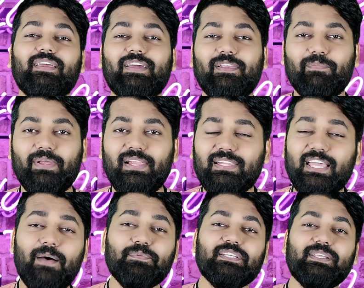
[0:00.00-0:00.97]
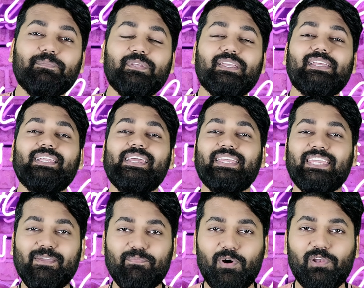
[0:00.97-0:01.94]
कल मिलते हैं आपसे तब तक के लिए
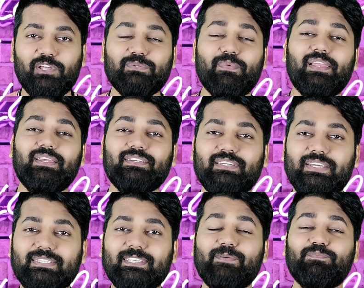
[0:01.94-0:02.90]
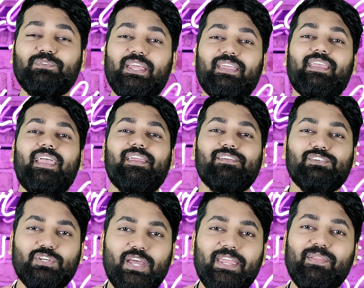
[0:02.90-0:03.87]
की पॉलेज मैलिंग स्टे सेफ टेक केयर
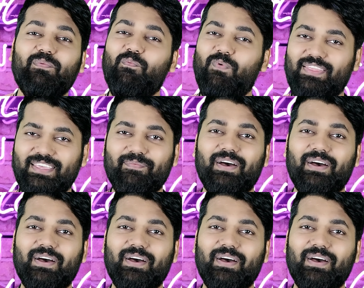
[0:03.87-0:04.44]
जय हिंद वंदे